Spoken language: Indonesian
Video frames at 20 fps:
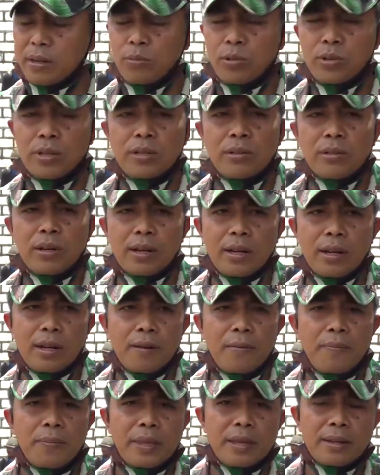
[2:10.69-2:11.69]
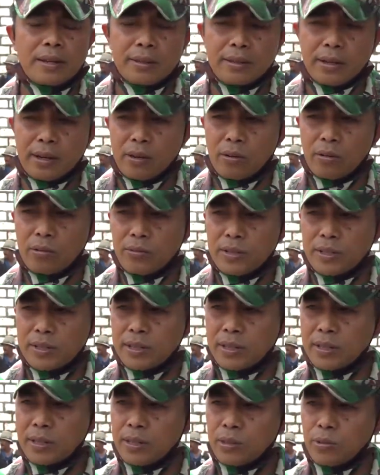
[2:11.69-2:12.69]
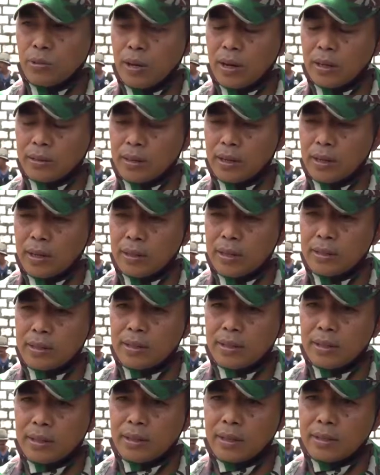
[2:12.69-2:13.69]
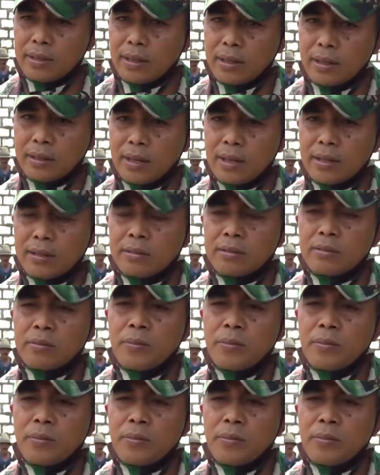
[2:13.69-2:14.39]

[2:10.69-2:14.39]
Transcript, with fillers: Kemudian juga secara non fisik kita juga laksanakan kegiatan-kegiatan